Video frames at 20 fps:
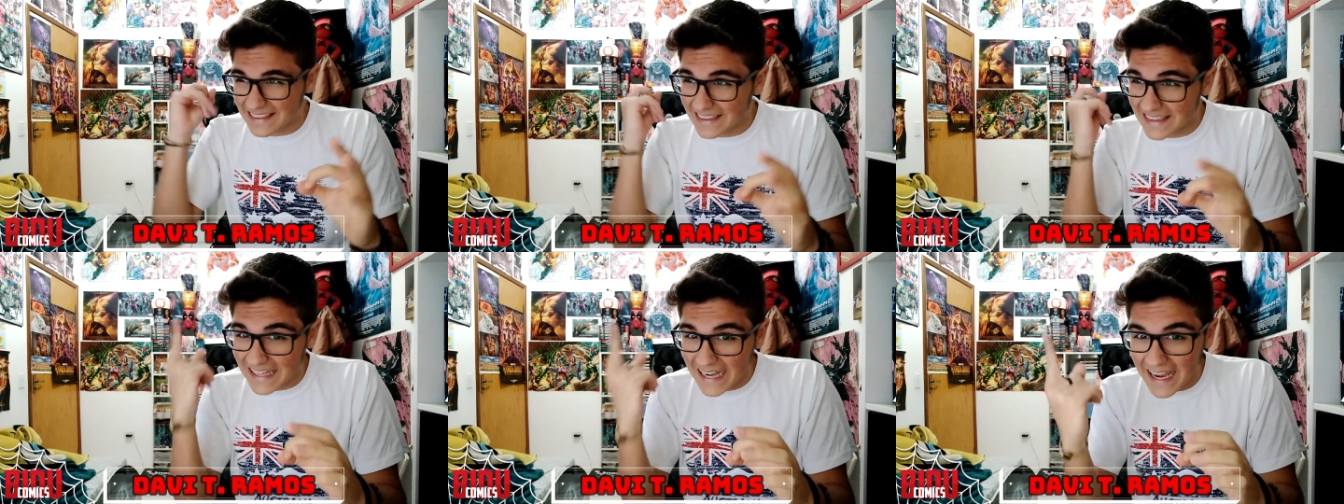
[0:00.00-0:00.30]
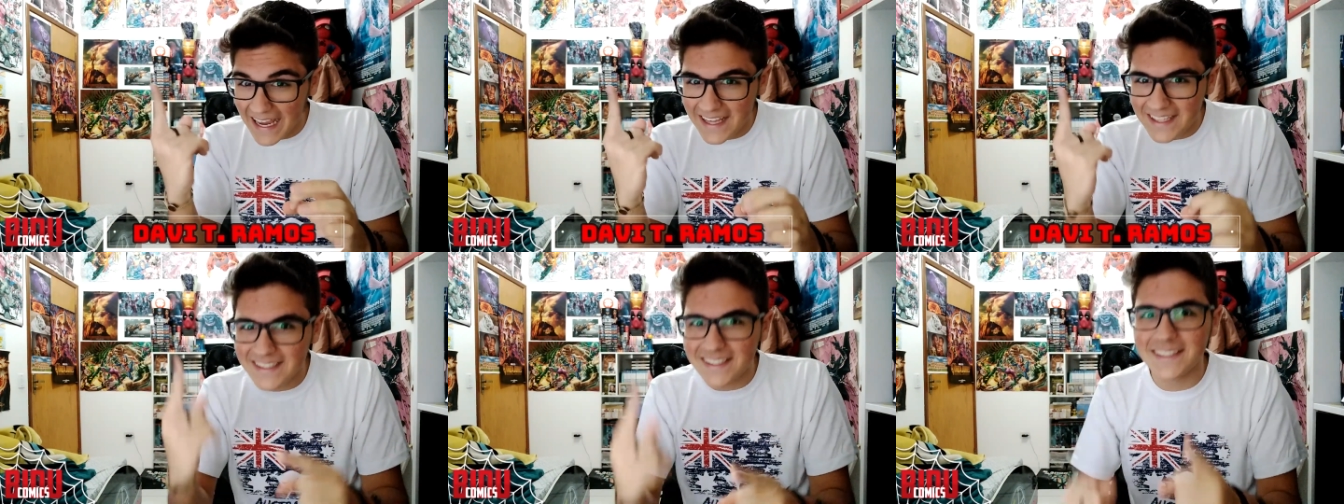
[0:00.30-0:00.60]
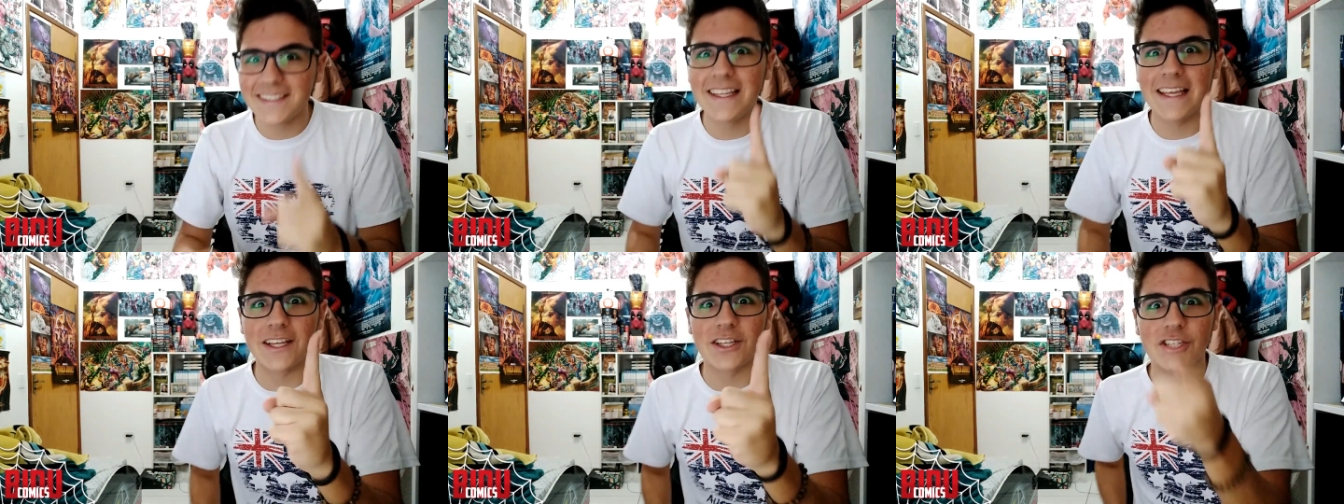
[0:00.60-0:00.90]
3
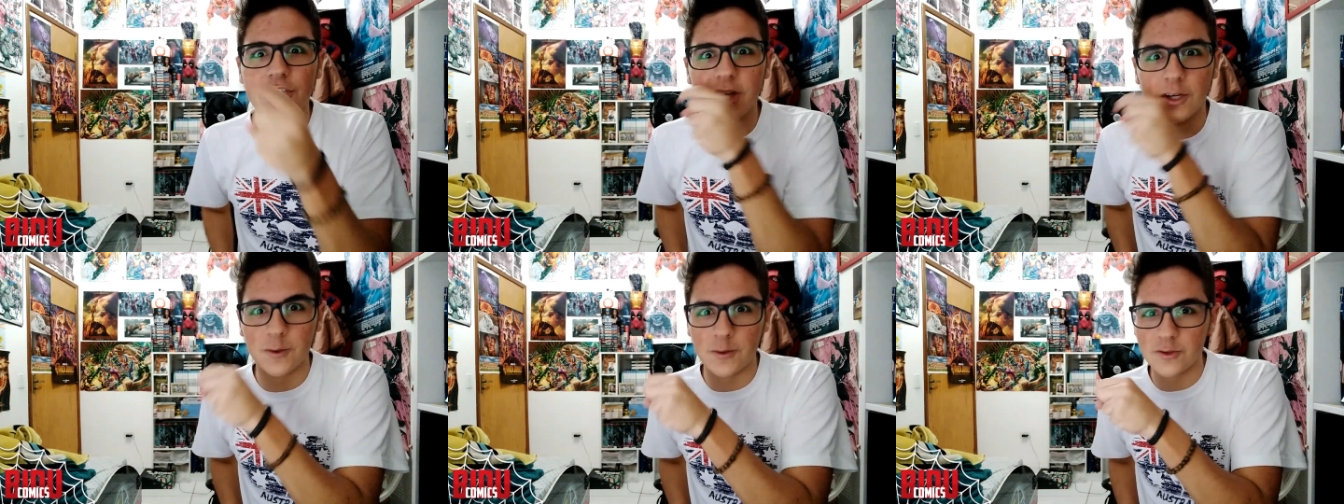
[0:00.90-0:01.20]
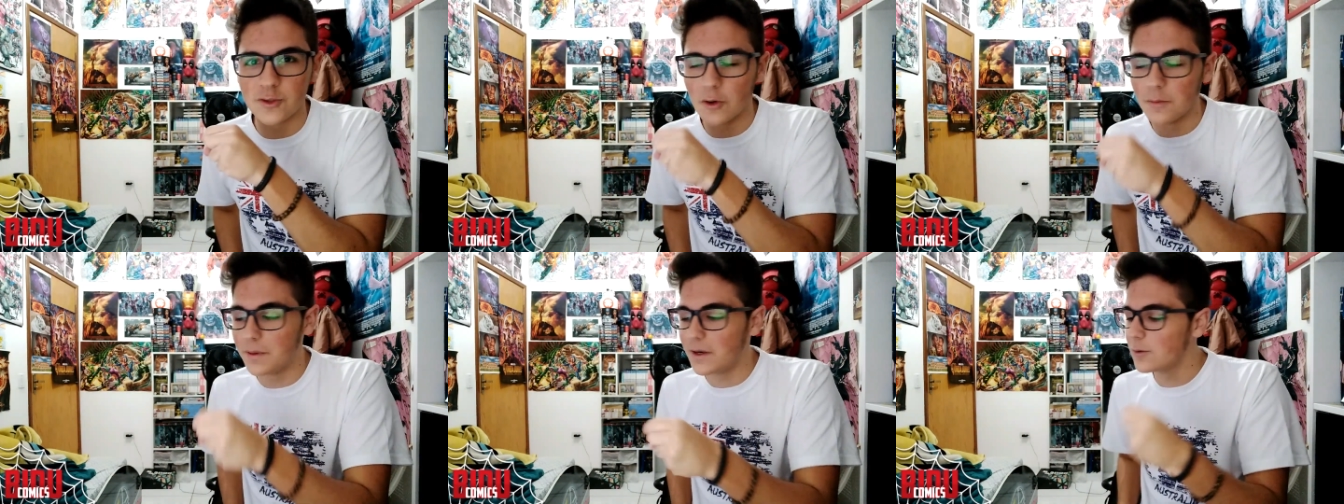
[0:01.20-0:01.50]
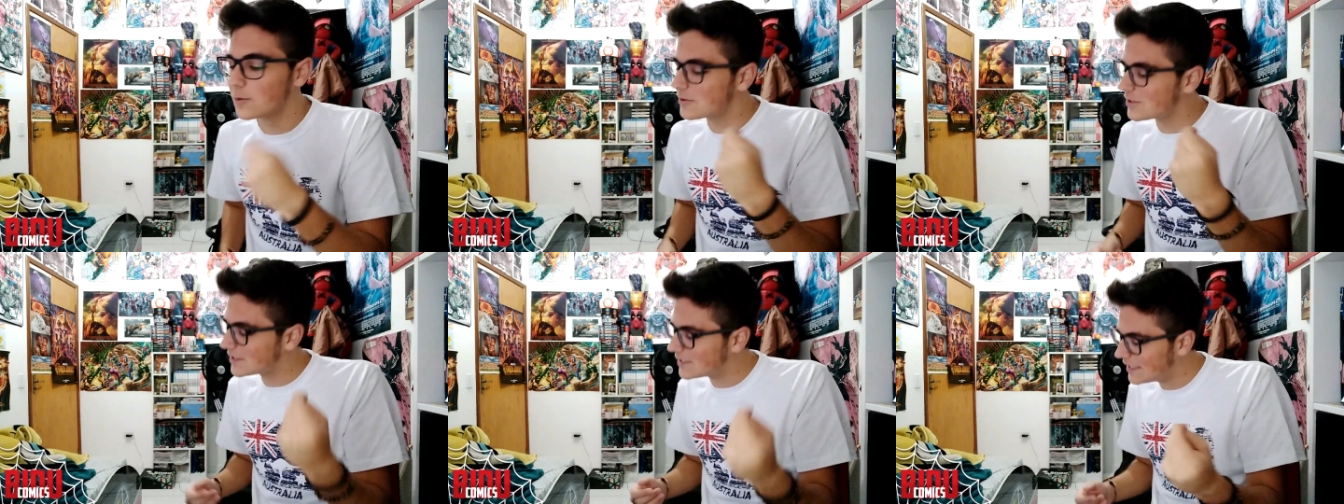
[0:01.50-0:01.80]
Destino
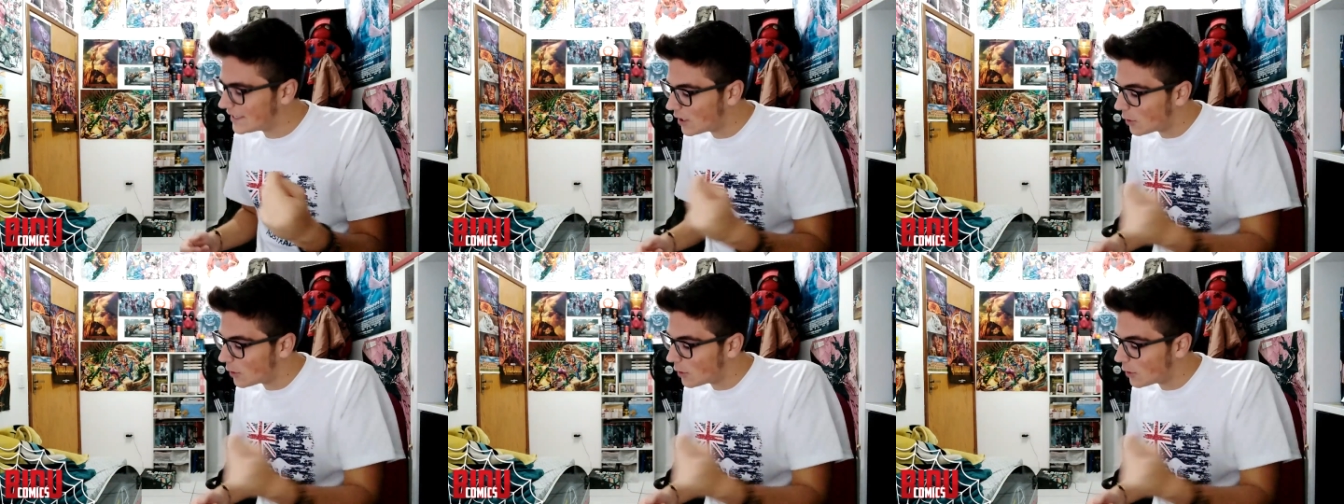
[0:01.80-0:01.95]
Sombrio, sim,